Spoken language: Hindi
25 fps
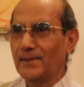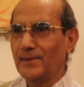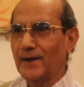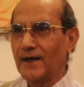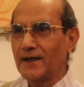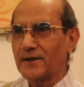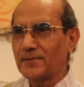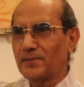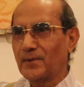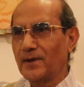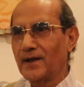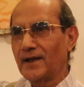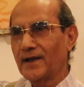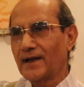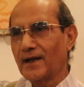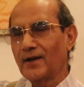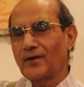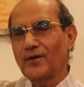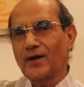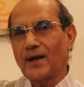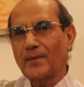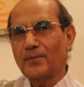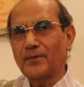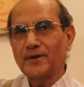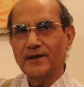नमाज़ पढ़ने गए
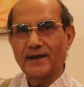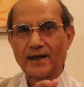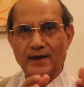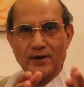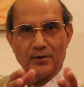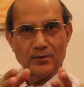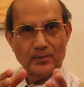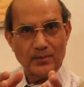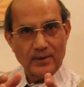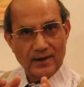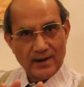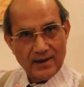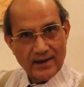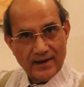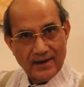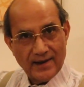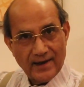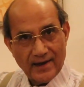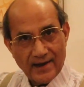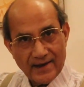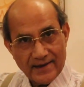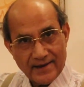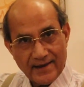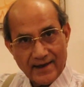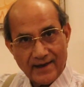और आपने जाकर पे
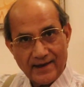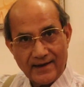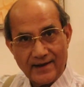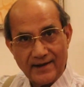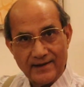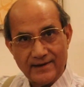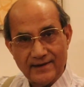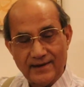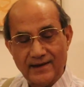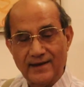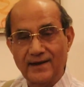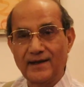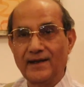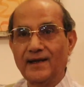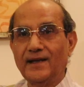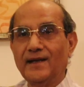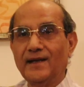अटैक कर दिया